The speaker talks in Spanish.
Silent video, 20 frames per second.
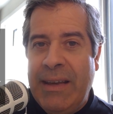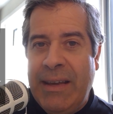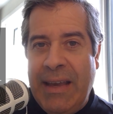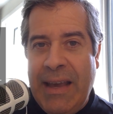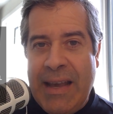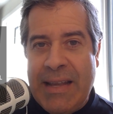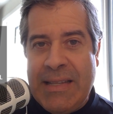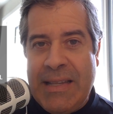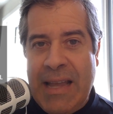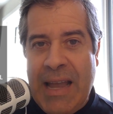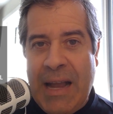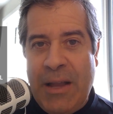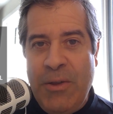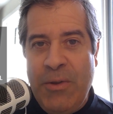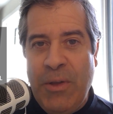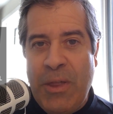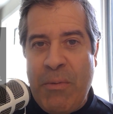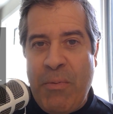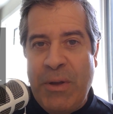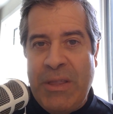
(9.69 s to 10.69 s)
que este
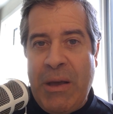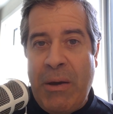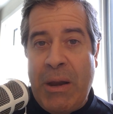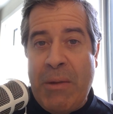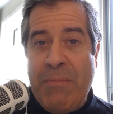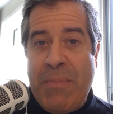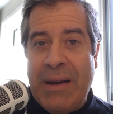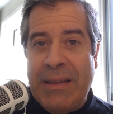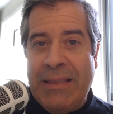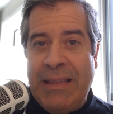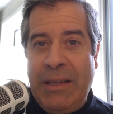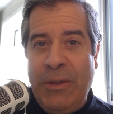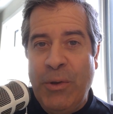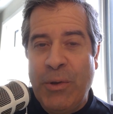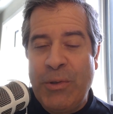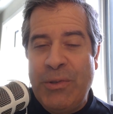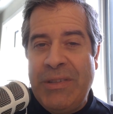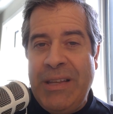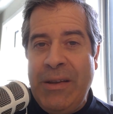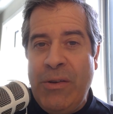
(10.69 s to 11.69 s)
año, después de haber
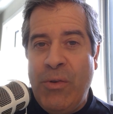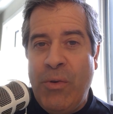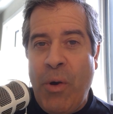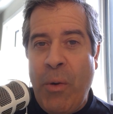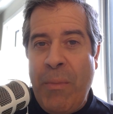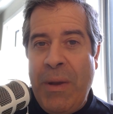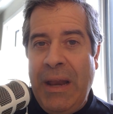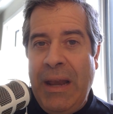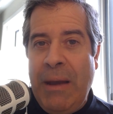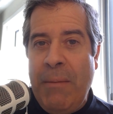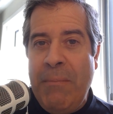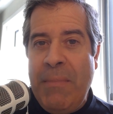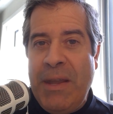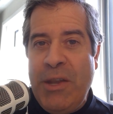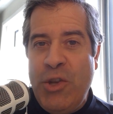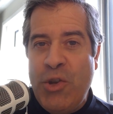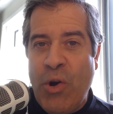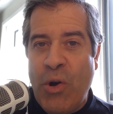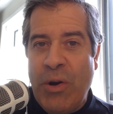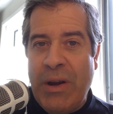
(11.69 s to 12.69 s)
invertido 5 mil
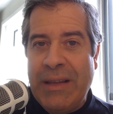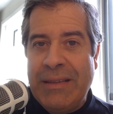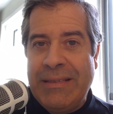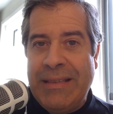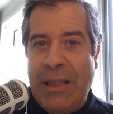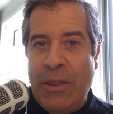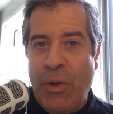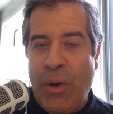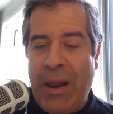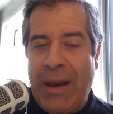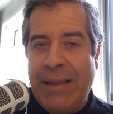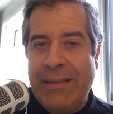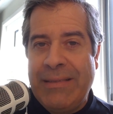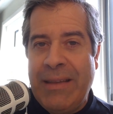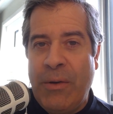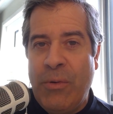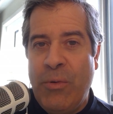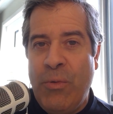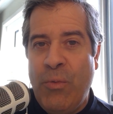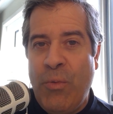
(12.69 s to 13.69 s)
millones de dólares
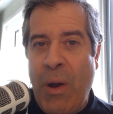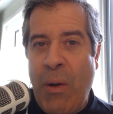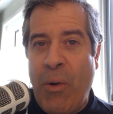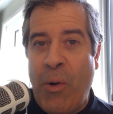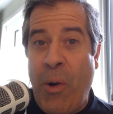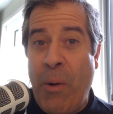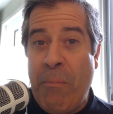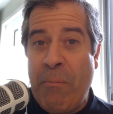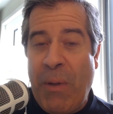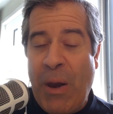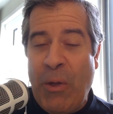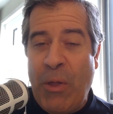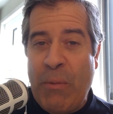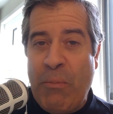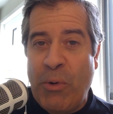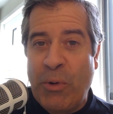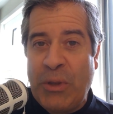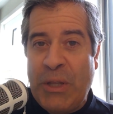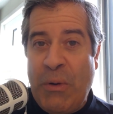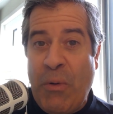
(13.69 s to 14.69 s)
en un nuevo complejo
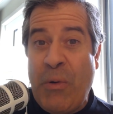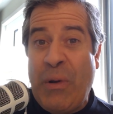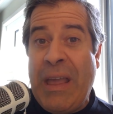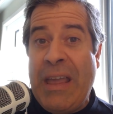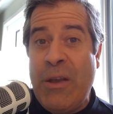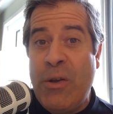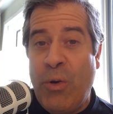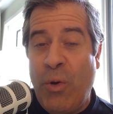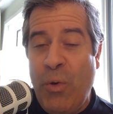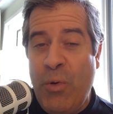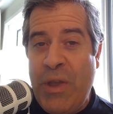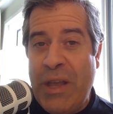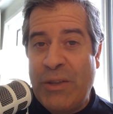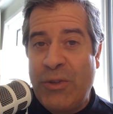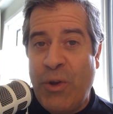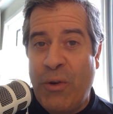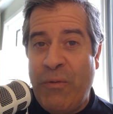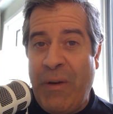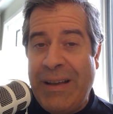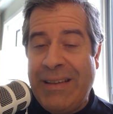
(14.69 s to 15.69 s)
deportivo que incluye
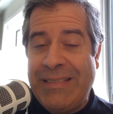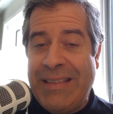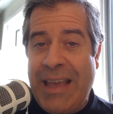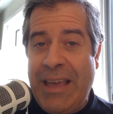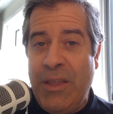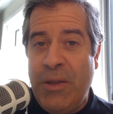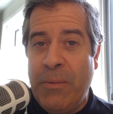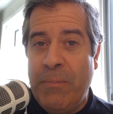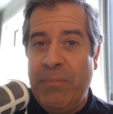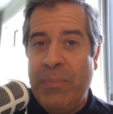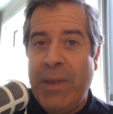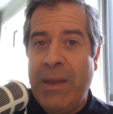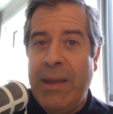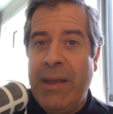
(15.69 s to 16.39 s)
SoFi Stadium,